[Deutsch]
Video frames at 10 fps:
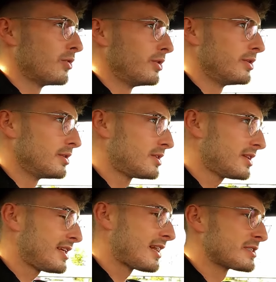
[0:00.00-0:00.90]
Und
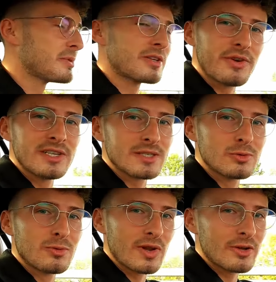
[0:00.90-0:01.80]
ich lasse mal das Fenster
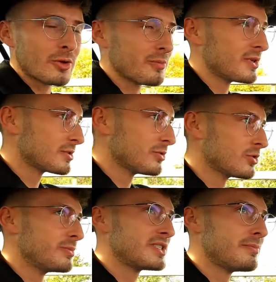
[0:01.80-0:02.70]
zu, vielleicht hört man das
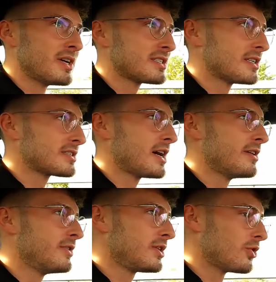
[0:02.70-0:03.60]
sowieso ein bisschen besser, dass
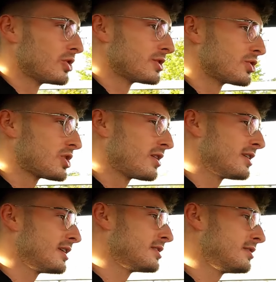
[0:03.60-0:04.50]
keine Windgeräusche so stark
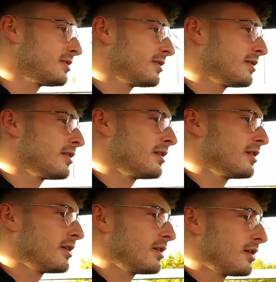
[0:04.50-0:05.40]
da sind.
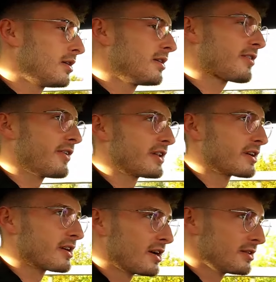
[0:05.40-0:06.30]

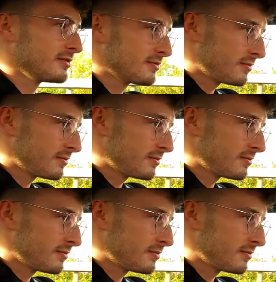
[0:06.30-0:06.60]
Zweiter Gang.